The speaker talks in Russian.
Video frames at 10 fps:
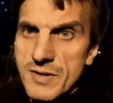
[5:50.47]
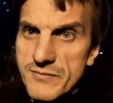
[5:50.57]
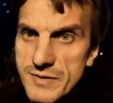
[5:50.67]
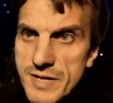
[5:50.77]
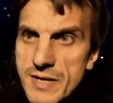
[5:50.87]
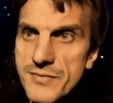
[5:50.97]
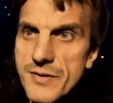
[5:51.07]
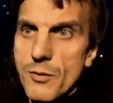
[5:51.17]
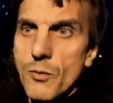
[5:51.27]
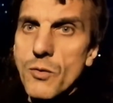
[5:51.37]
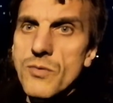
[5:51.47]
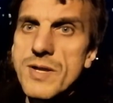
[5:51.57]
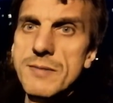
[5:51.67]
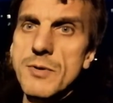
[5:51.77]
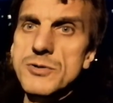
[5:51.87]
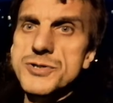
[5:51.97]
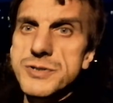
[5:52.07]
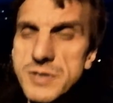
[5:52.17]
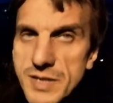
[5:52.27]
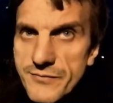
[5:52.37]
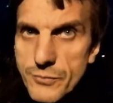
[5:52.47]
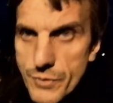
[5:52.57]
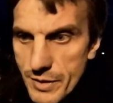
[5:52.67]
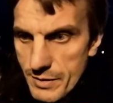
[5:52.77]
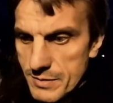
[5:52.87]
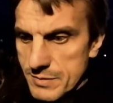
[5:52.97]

він унеможливує